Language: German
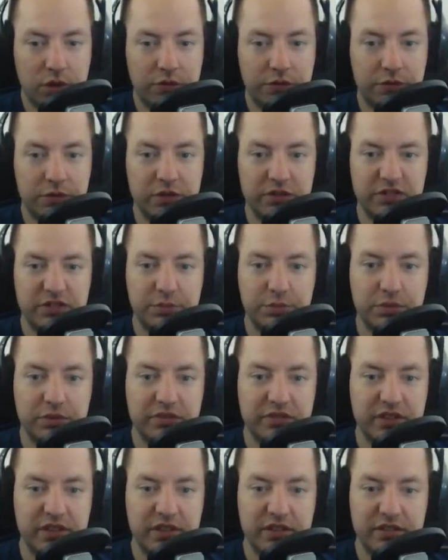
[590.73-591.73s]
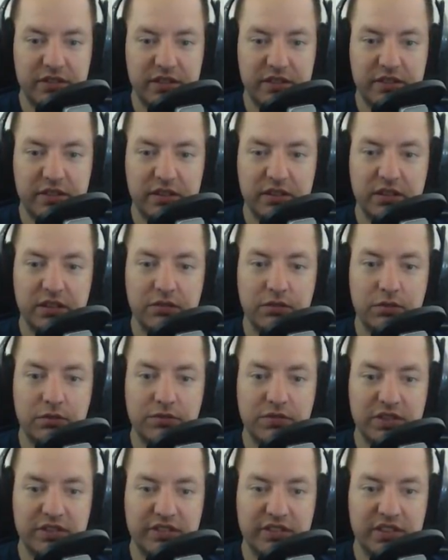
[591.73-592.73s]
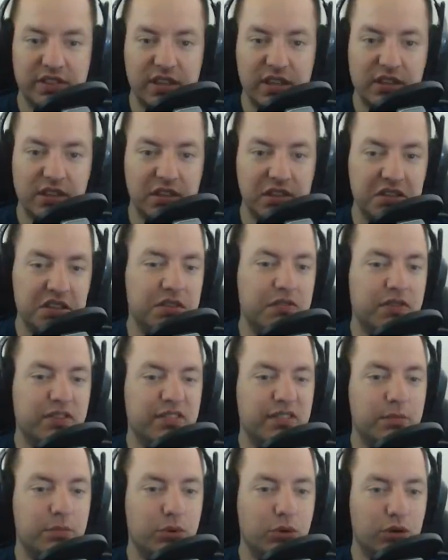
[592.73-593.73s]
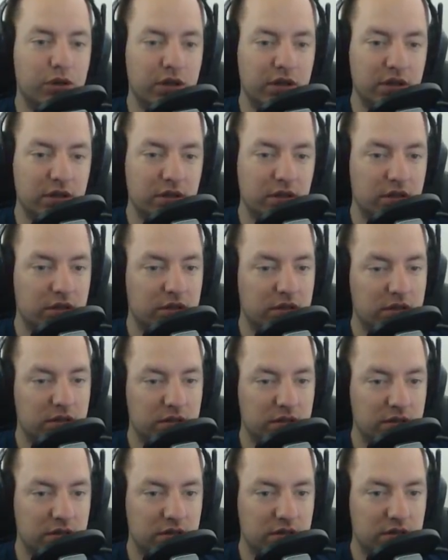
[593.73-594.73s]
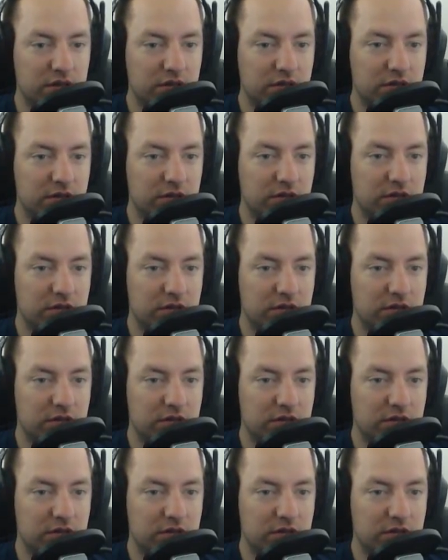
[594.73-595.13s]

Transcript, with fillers: 14% ist erst da drin vom Wasser, da kann ja richtig Wasser bunkern. Ja.